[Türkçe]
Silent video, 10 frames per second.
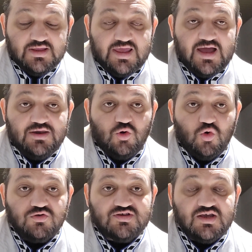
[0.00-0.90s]
Yani
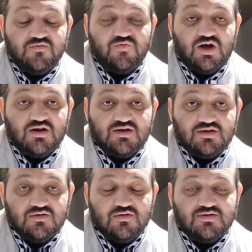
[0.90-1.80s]
10 sayı fark
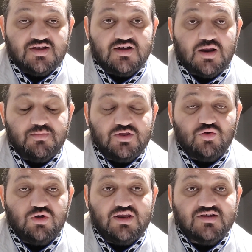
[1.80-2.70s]

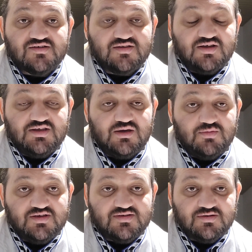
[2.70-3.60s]
Sacramento en azından
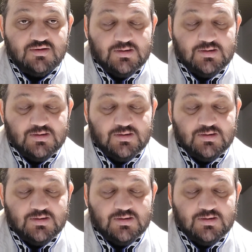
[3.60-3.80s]
yemez.